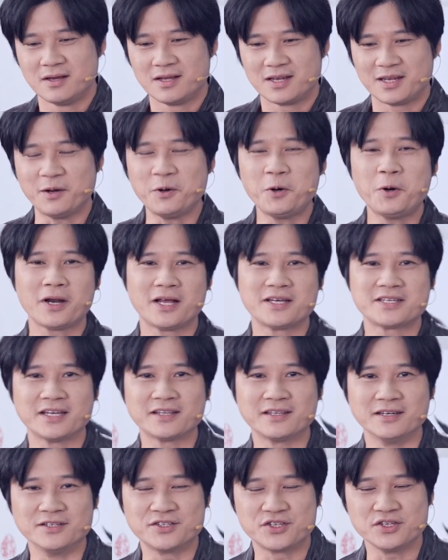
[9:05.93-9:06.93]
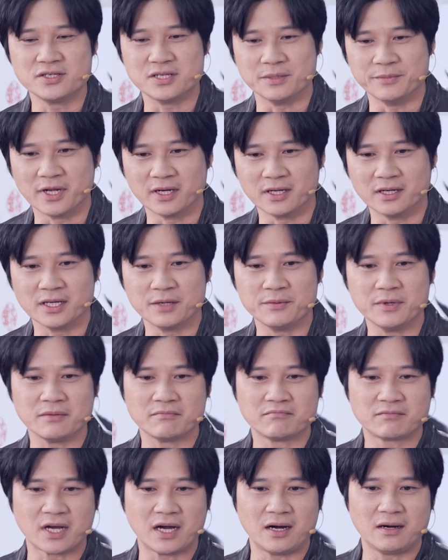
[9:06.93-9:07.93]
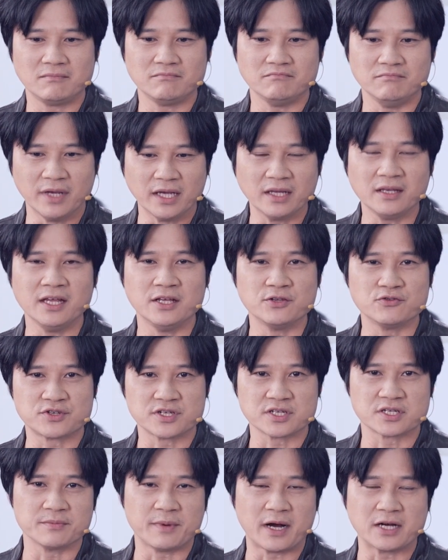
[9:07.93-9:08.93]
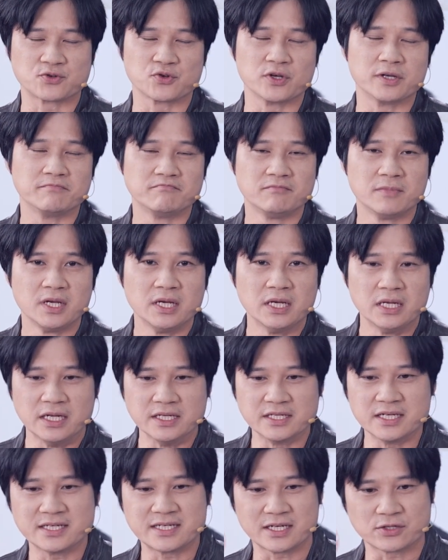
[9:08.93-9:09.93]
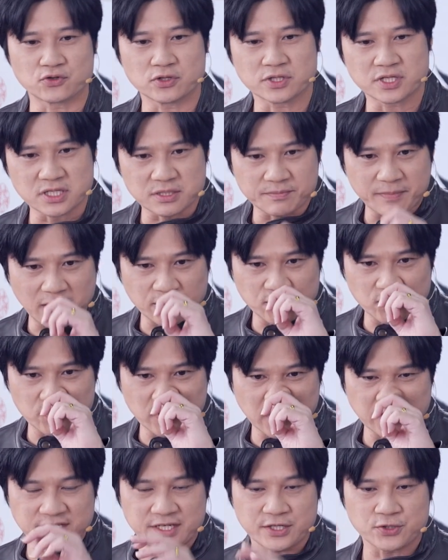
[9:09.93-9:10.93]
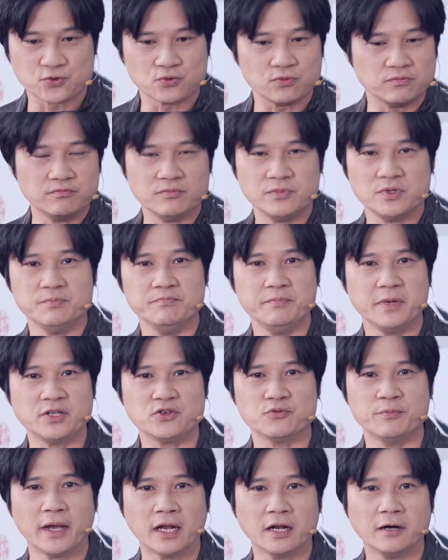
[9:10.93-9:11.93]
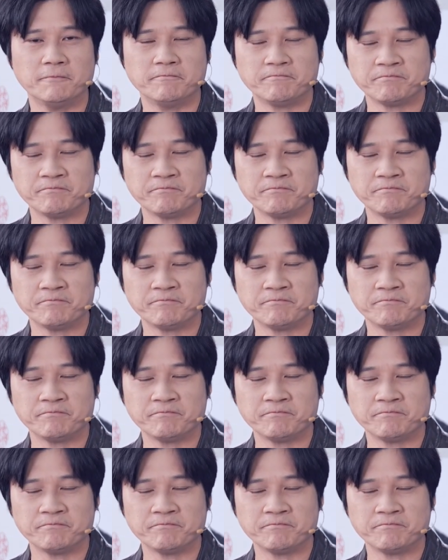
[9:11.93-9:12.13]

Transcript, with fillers: 那后来才得知怎么样呢？因为他明年就四十八岁，人家讲说四十八岁就要结束，命就没了。